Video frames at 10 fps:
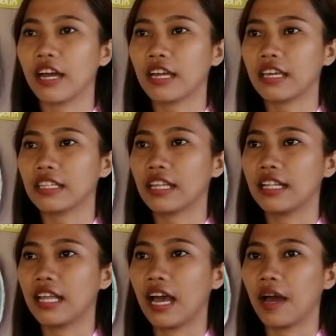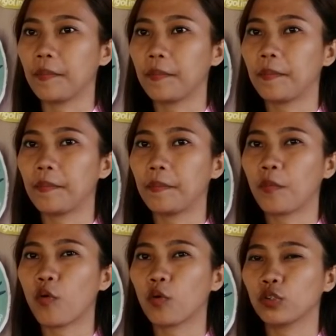nakikita na
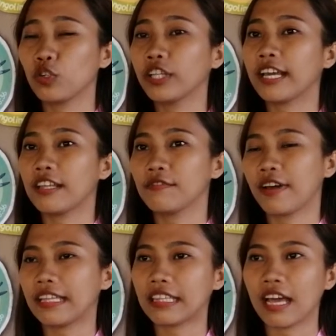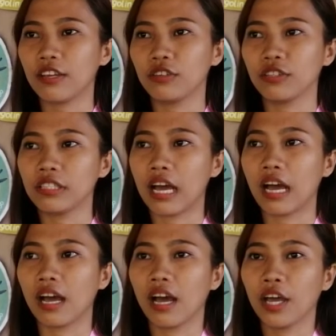nung nag-invite tayo
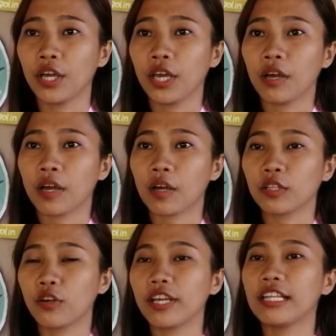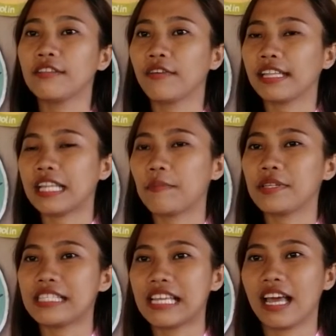na nung in-invite
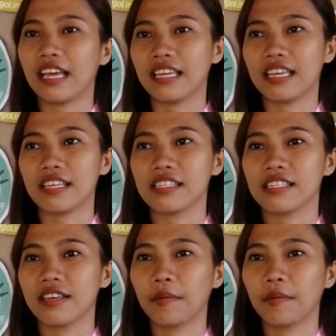namin sila is